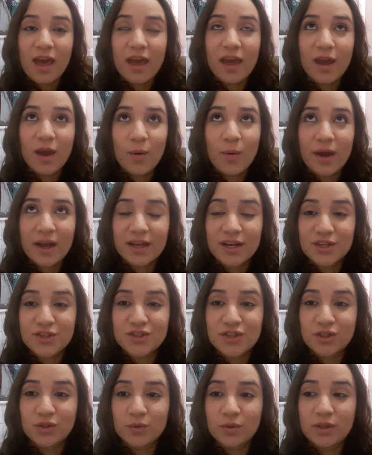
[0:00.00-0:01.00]
Eu
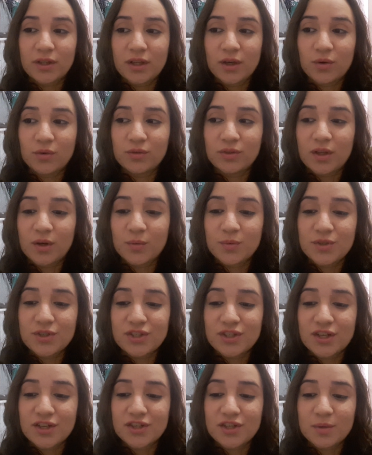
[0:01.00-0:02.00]
acredito que eu não
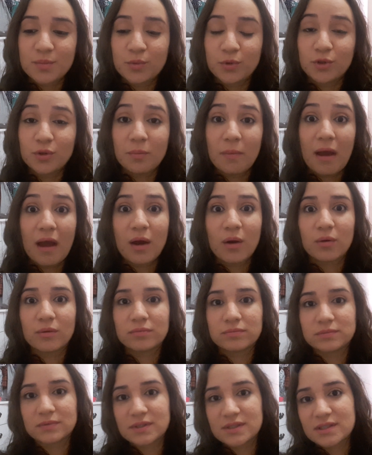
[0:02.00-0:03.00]
esteja muito
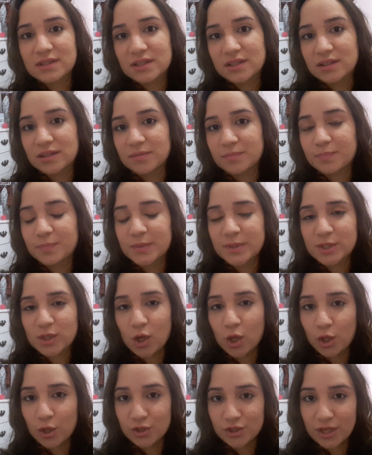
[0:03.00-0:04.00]
mal, assim,
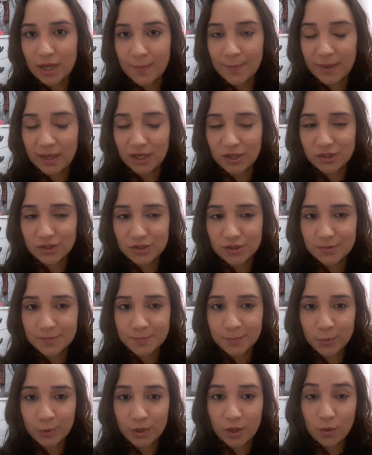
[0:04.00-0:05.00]
psicologicamente,
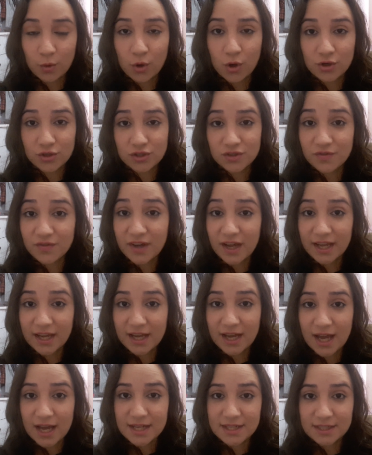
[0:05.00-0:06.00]
porque eu gosto de ficar
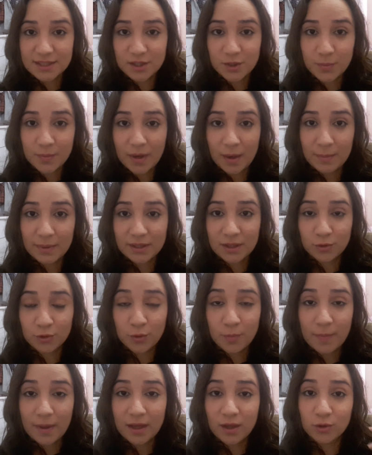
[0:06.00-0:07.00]
em casa, então para mim tá
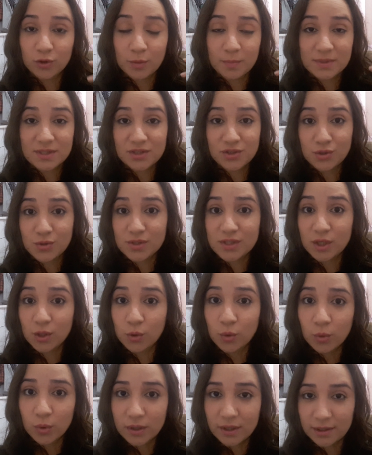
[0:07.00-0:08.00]
tudo bem, eu tô me sentindo
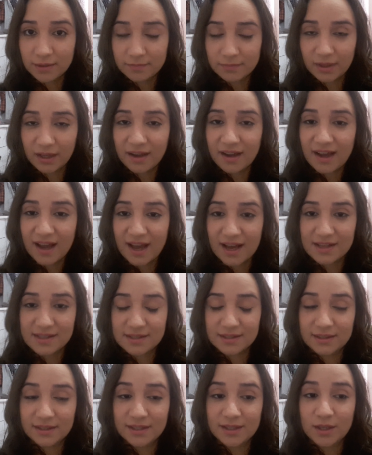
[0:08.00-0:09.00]
segura em
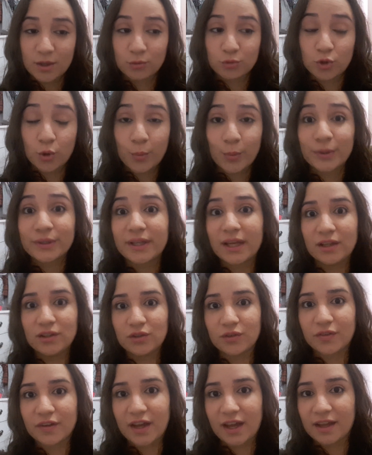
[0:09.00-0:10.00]
casa e eu tô
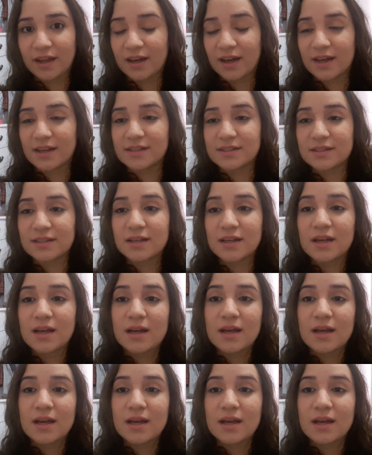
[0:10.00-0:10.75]
podendo ficar em casa.